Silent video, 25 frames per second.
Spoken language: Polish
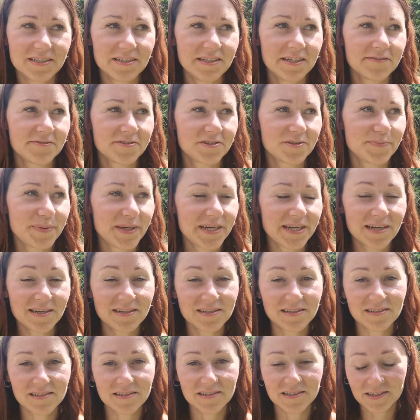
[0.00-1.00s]
nie
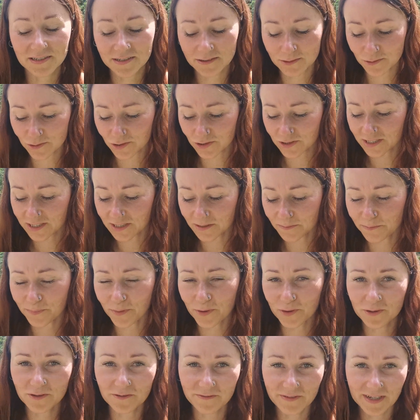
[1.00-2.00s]
wspierać tych różnych
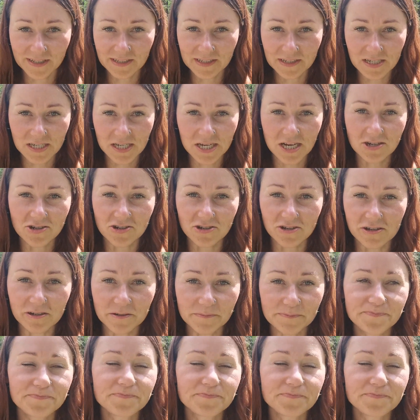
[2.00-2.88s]
importowanych rzeczy.